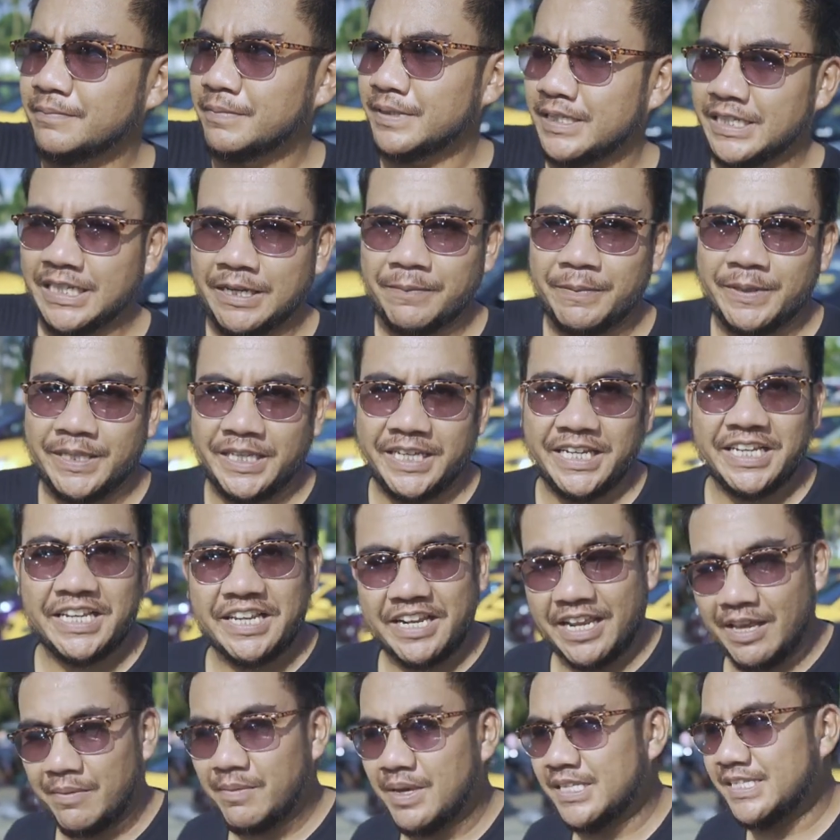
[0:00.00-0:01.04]
petinggi-petinggi
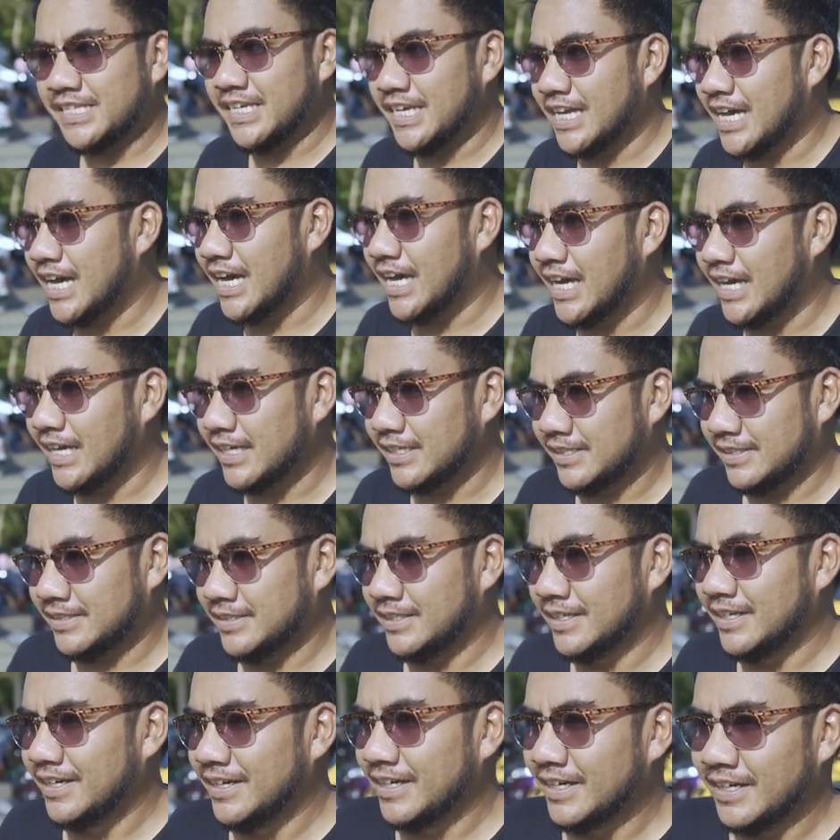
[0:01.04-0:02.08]
dari HBC, iya, guys.
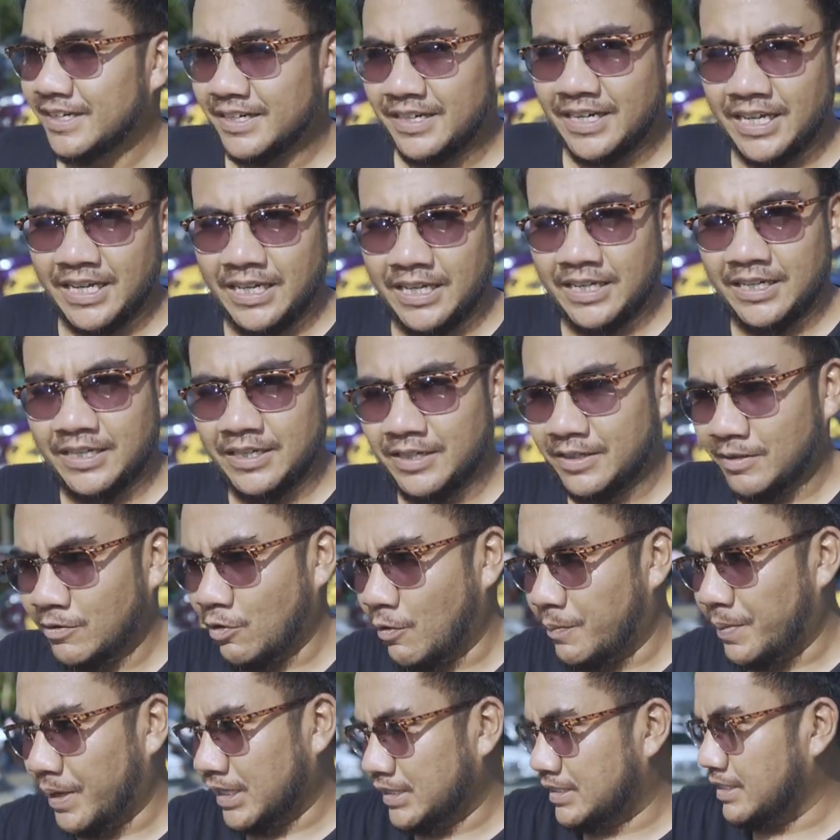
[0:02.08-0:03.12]
Nah,
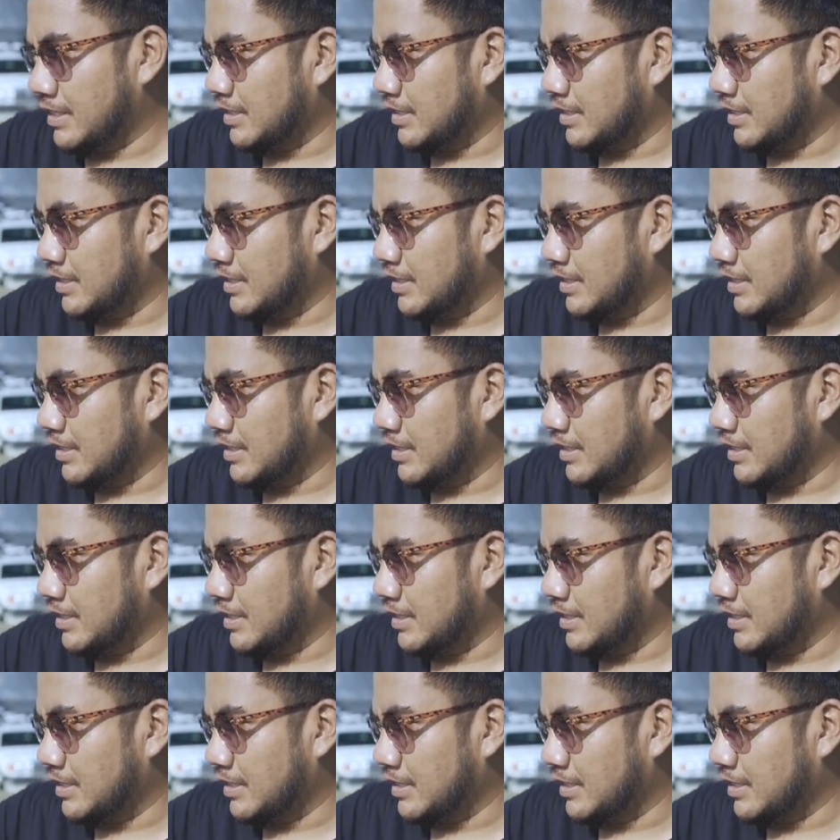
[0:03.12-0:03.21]
gue pengen